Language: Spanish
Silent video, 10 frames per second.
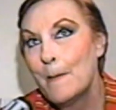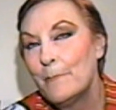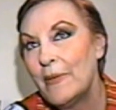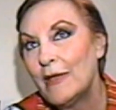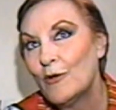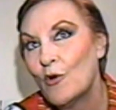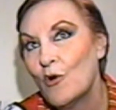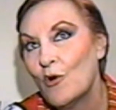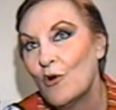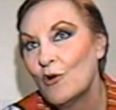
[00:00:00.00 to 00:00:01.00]

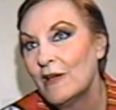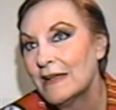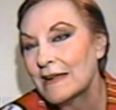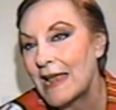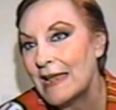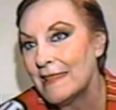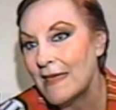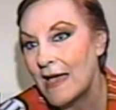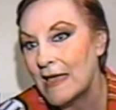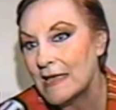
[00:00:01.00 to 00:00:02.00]
pero en
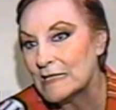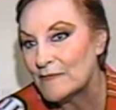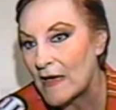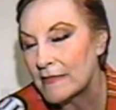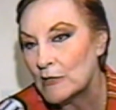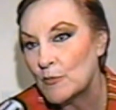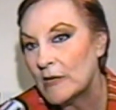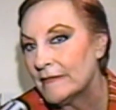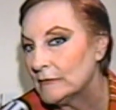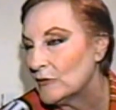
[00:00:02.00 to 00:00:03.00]
realidad es fácil, yo me
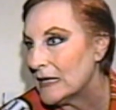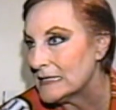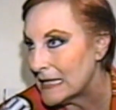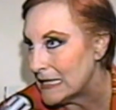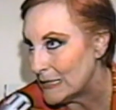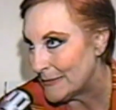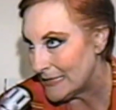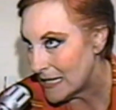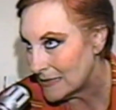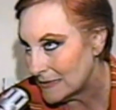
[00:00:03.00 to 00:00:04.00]
levanto a las 6 de la
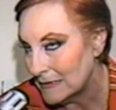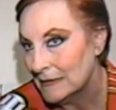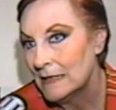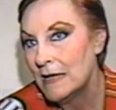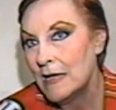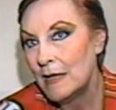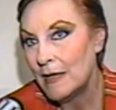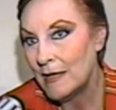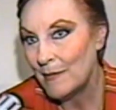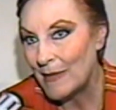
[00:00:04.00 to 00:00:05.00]
mañana,
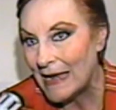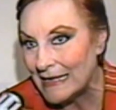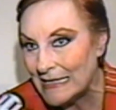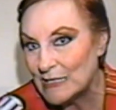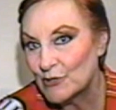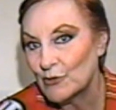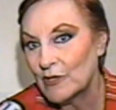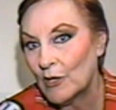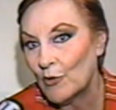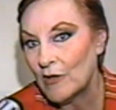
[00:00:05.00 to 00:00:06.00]
eh, me alisto,
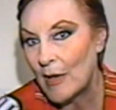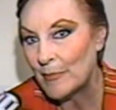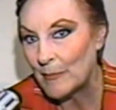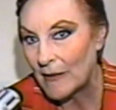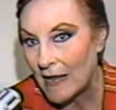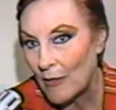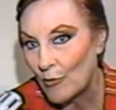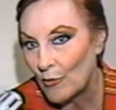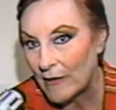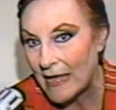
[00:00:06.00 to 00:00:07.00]
dejo ya
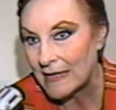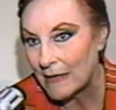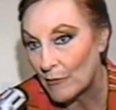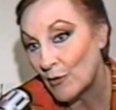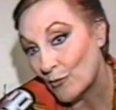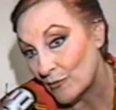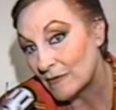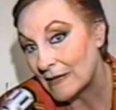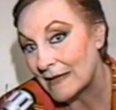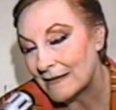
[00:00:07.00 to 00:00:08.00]
preparado lo que hay que, bueno,
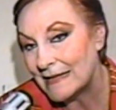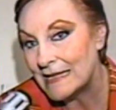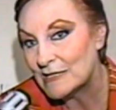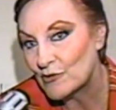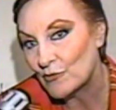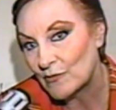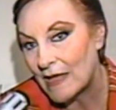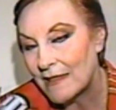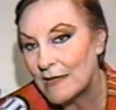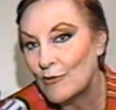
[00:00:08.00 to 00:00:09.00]
listo,
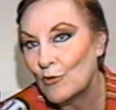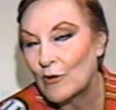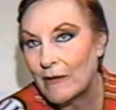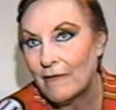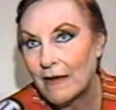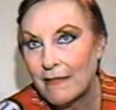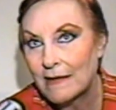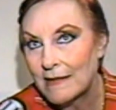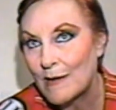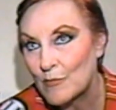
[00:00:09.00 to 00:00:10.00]
ya digo lo que van a
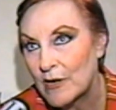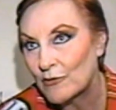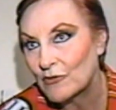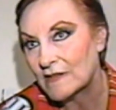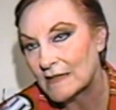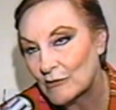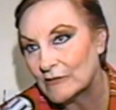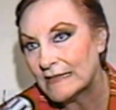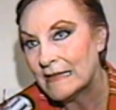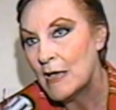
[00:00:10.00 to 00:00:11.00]
hacer de almuerzo, todas esas
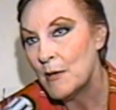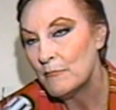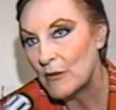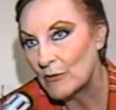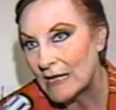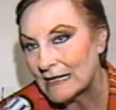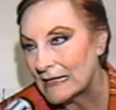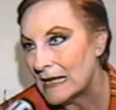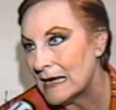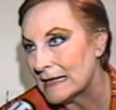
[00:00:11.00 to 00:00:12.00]
cosas, me voy al
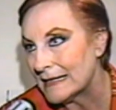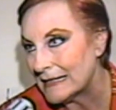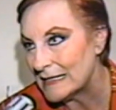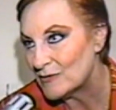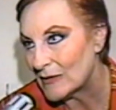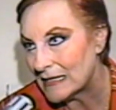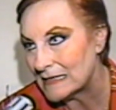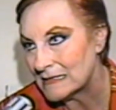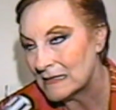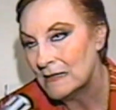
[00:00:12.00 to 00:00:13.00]
canal, regreso a
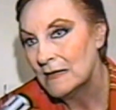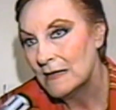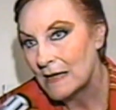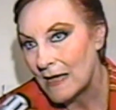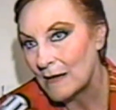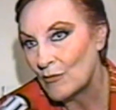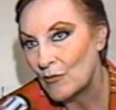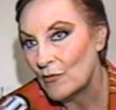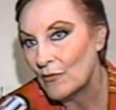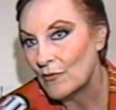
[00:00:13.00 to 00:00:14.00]
casa,
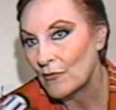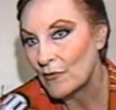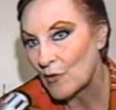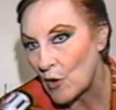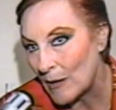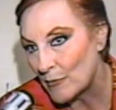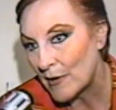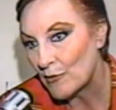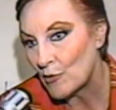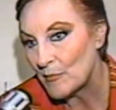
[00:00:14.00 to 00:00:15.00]
hago
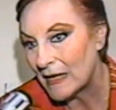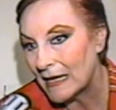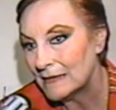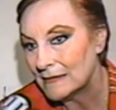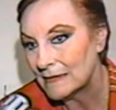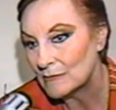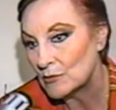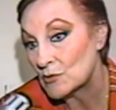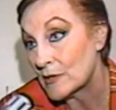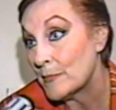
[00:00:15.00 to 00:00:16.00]
almuerzo con mi gente,
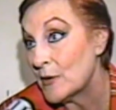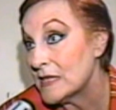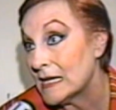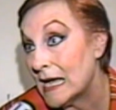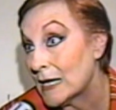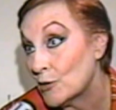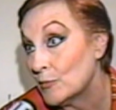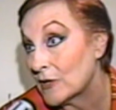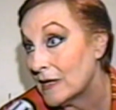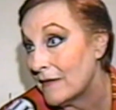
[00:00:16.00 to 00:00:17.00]
con los que pueden llegar, ¿no?
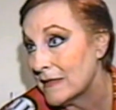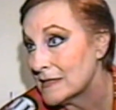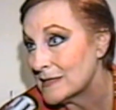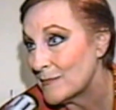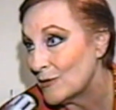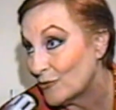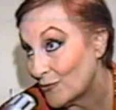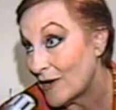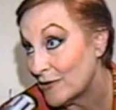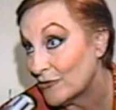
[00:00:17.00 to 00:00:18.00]
Porque a veces también los
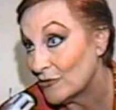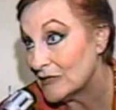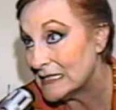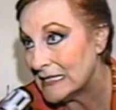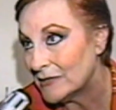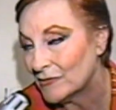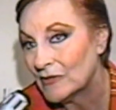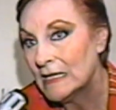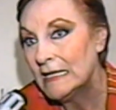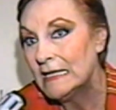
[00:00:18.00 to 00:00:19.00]
horarios son distintos.
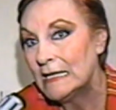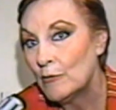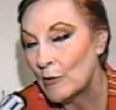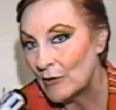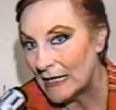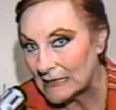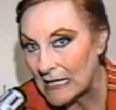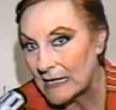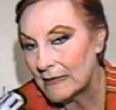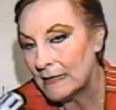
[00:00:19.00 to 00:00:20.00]
Luego en la
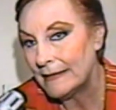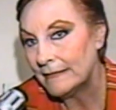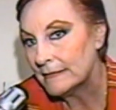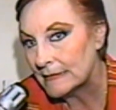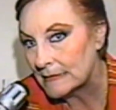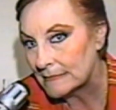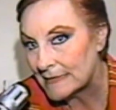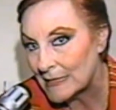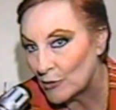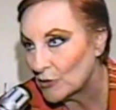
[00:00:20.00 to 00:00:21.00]
tarde, eh,
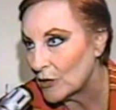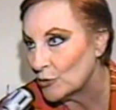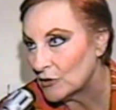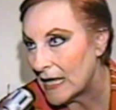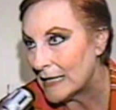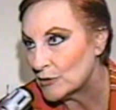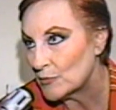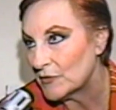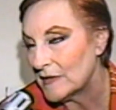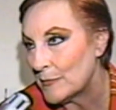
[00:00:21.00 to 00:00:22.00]
si no tengo teatro,
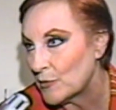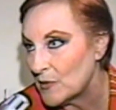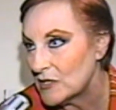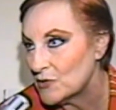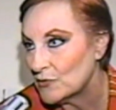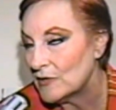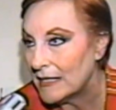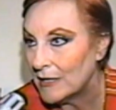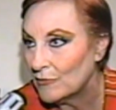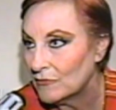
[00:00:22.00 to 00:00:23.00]
pues aprovecho,
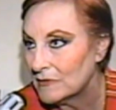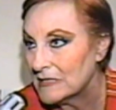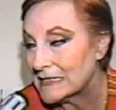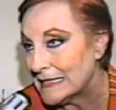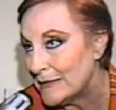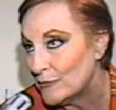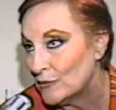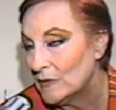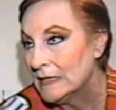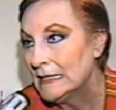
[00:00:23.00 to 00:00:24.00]
leo, escribo.
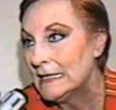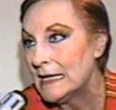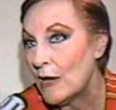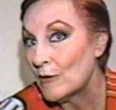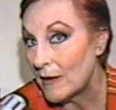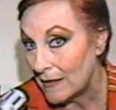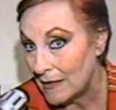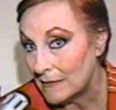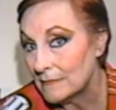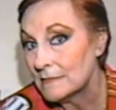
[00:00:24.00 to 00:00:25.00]
Ahora
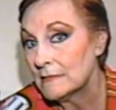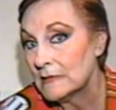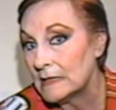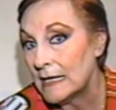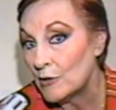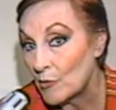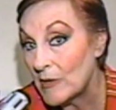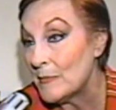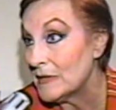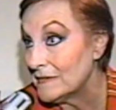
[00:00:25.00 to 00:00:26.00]
en,
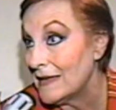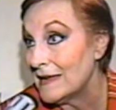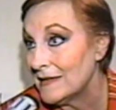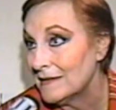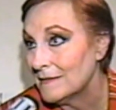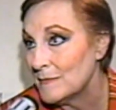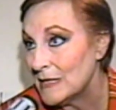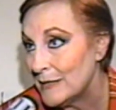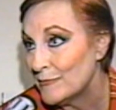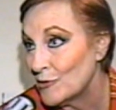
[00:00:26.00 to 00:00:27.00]
noviembre sale mi
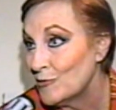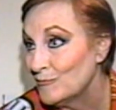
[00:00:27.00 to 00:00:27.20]
libro.